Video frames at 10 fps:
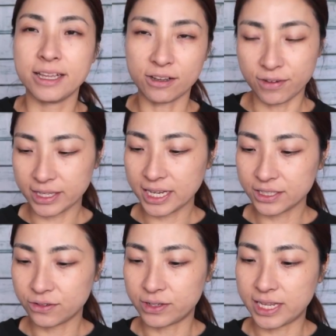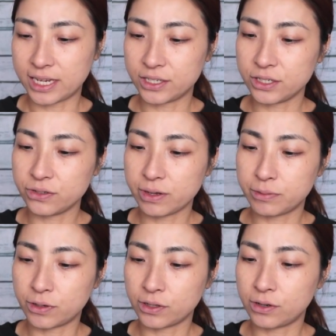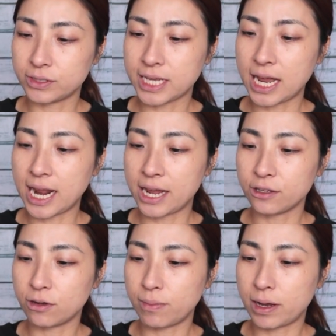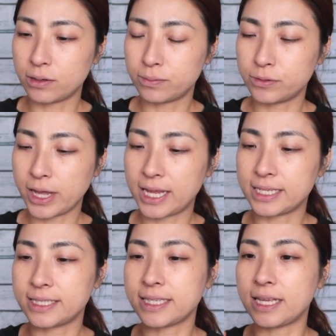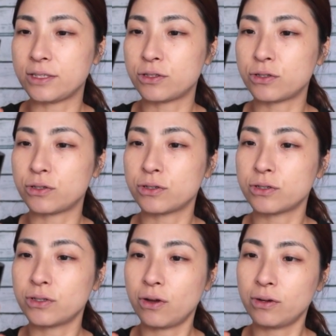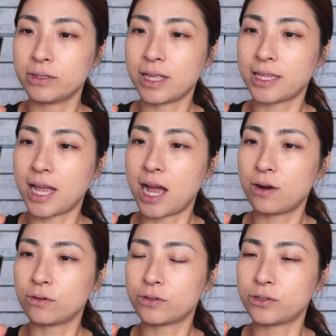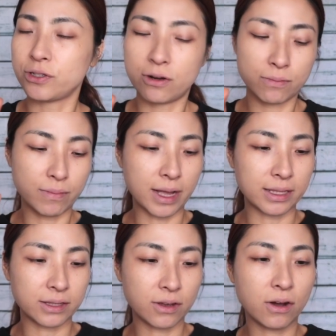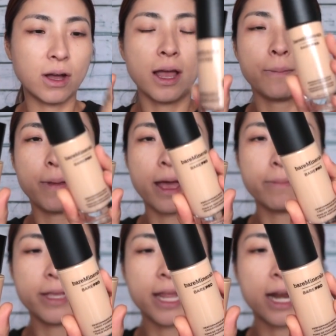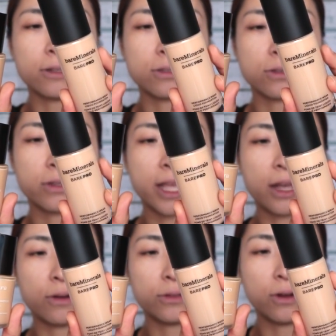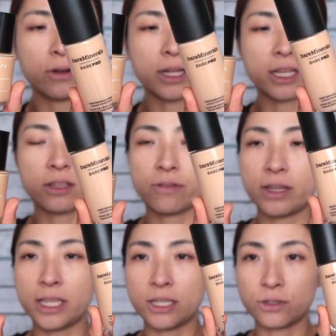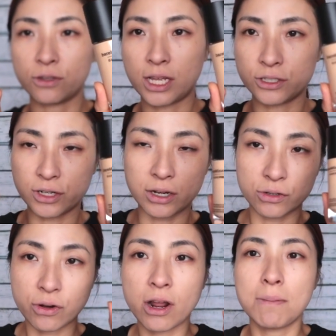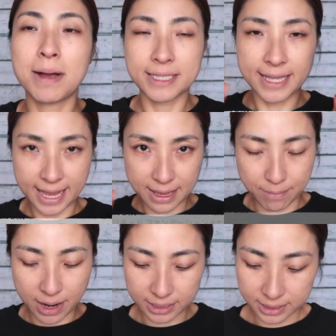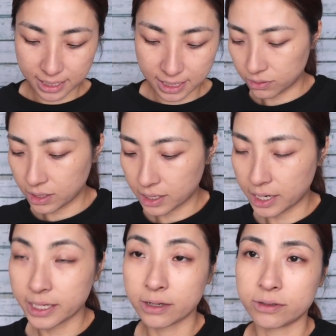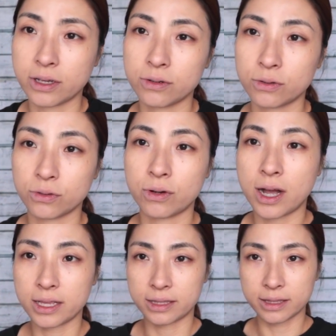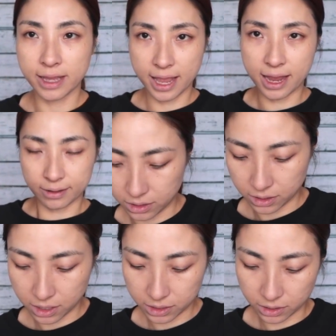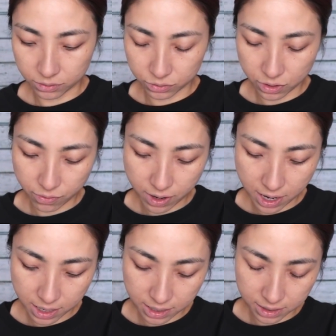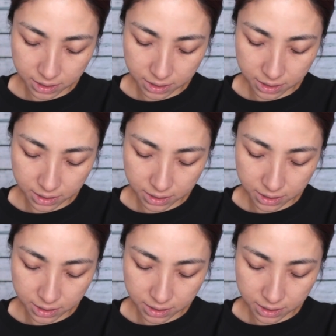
えっとファンデーションはね、シュウエムロのザ・ライトバルブエッセンスのななろくよんばんとベアミネラルズのね、このリキッドファンデーションのナチュラル、これを混ぜていきます。お腹痛くなることがあって、なんだろう、それは